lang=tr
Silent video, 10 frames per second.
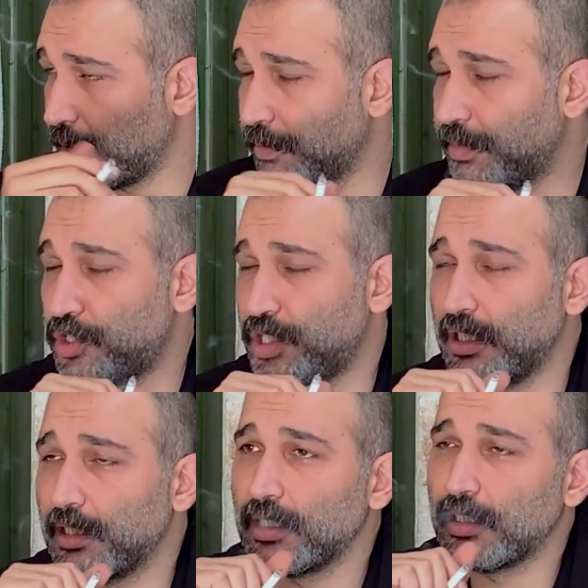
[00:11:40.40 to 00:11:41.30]
gibi bir
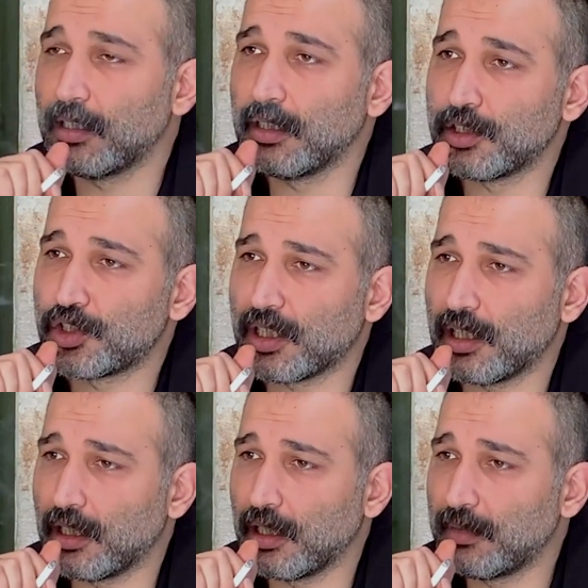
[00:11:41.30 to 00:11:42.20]
şey e,
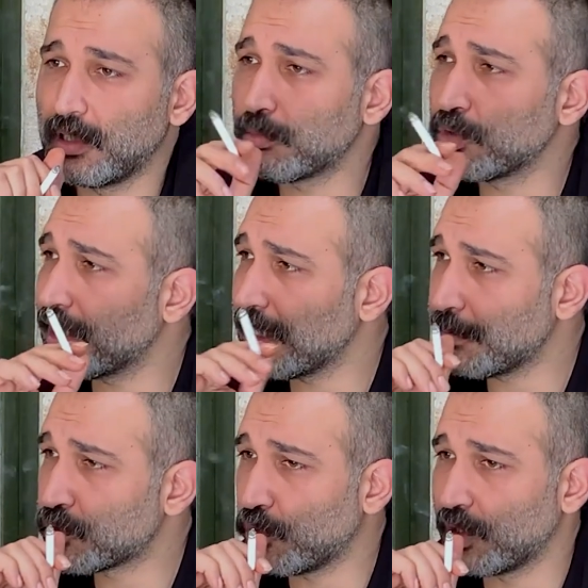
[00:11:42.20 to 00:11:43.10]
çıkarılabilir. Bunların
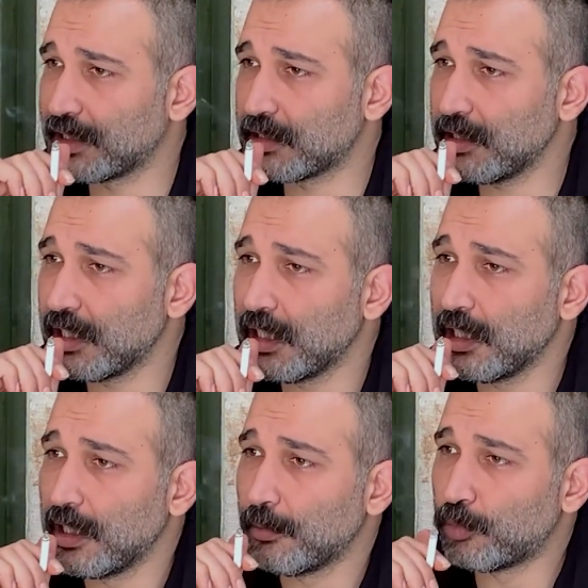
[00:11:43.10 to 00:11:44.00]
hepsi olası.
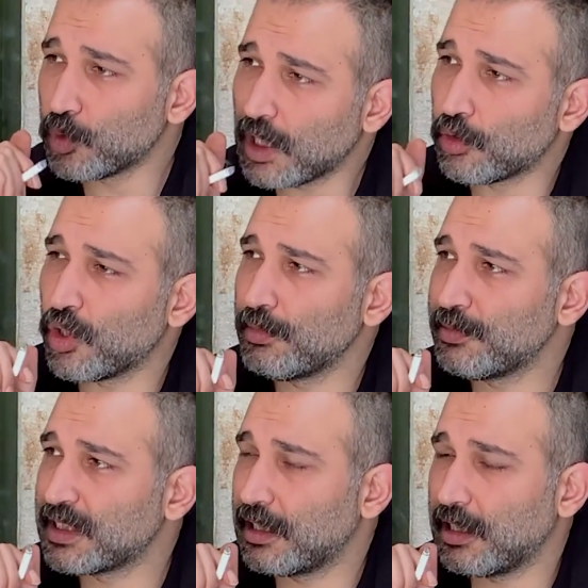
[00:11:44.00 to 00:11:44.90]
Burada
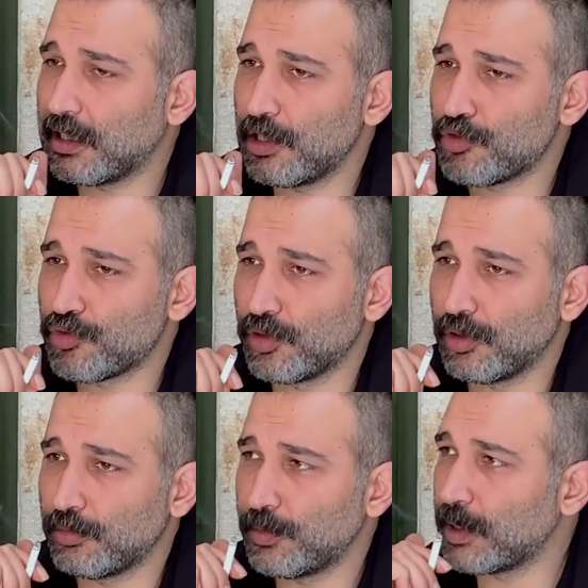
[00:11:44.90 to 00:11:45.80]
görmemiz gereken
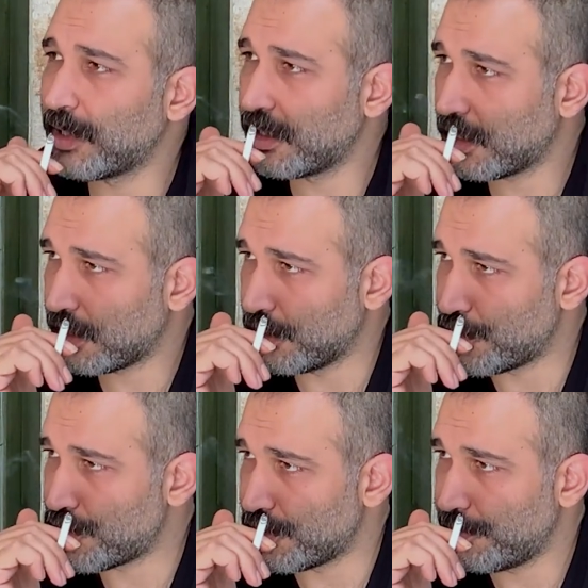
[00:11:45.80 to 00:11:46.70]
şu, bu bir bayrak
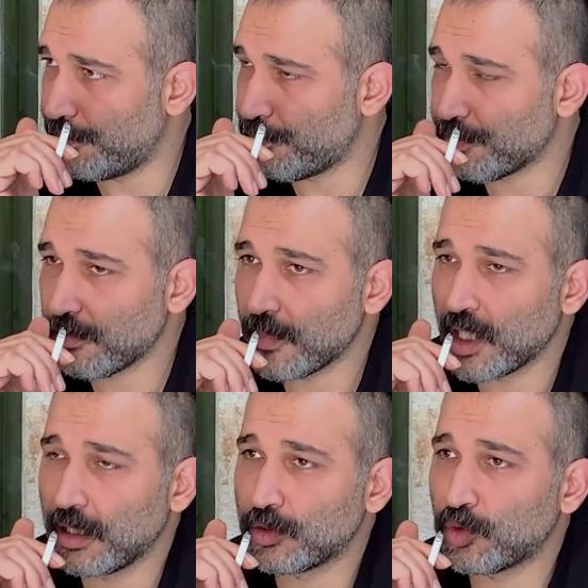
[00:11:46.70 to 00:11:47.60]
yarışı.
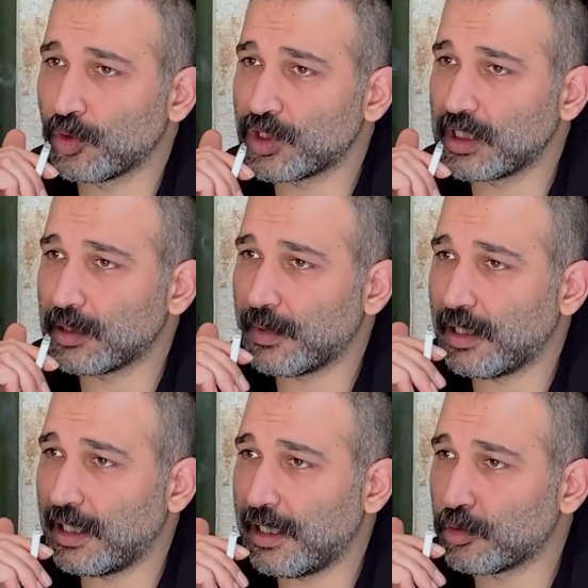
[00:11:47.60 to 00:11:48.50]
Sonuç
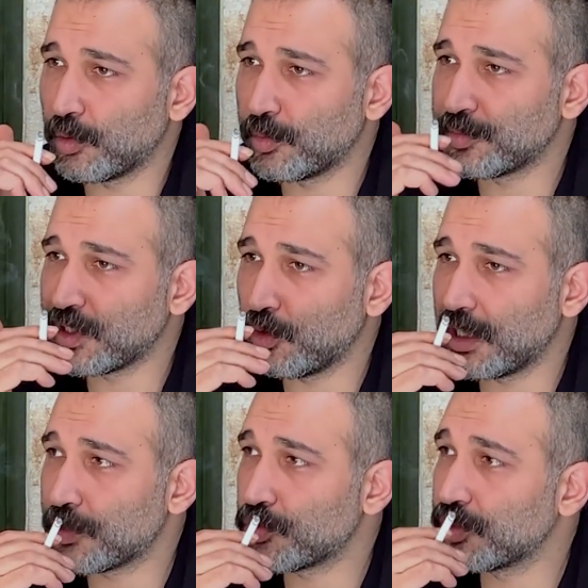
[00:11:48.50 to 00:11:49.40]
itibariyle eğer toplumsal
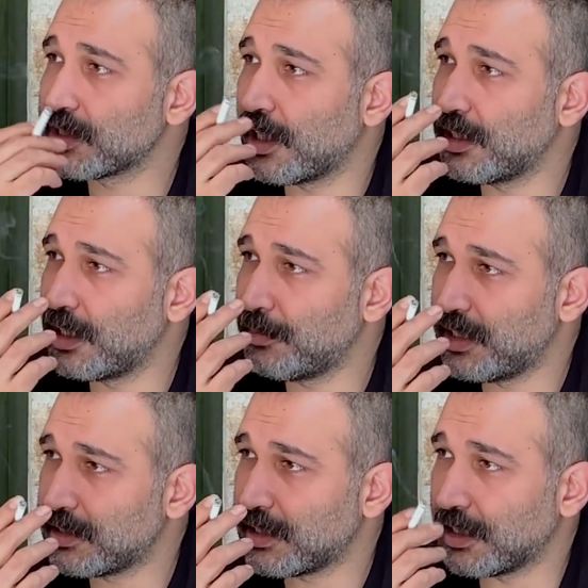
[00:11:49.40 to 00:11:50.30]
olarak şunu
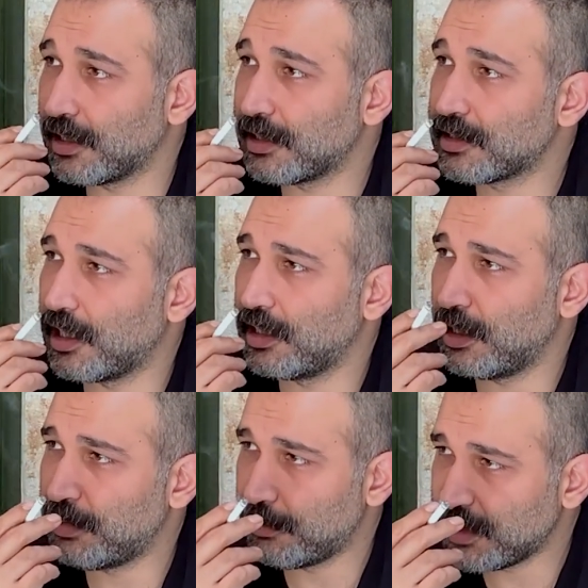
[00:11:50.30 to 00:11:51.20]
sağlayabilirsek ya da
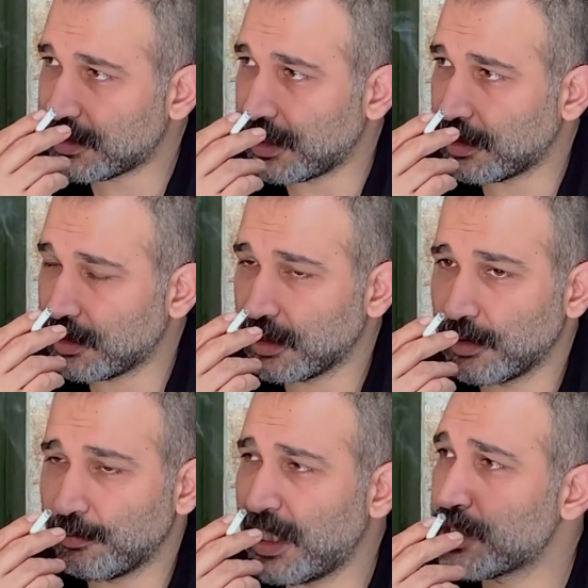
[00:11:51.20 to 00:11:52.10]
sağlayabilmişsek
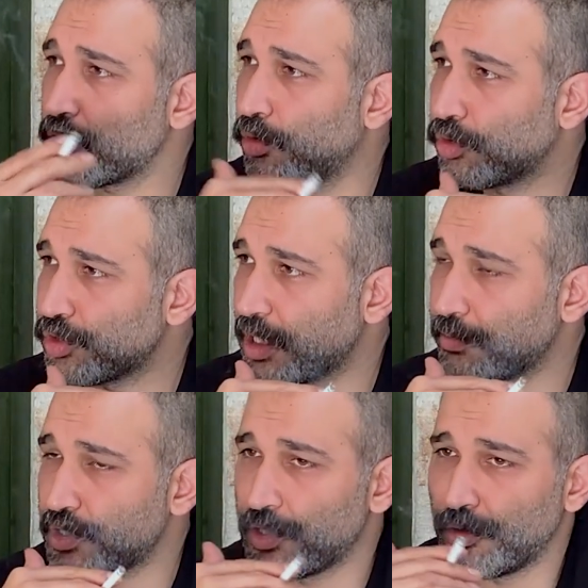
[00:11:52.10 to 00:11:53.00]
bence
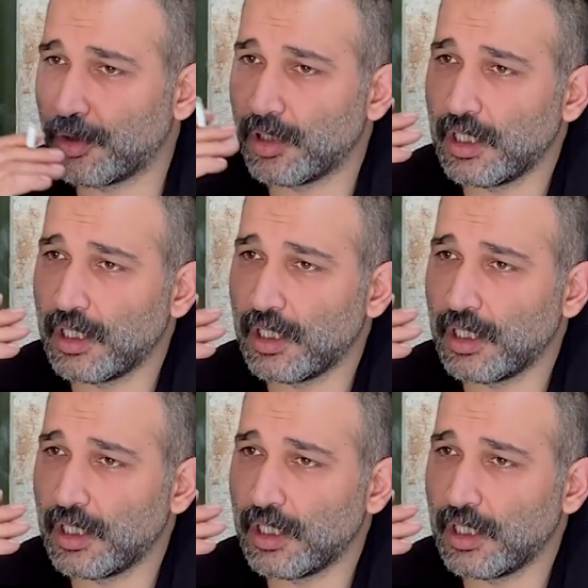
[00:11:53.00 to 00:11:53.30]
korkacak bir şey yok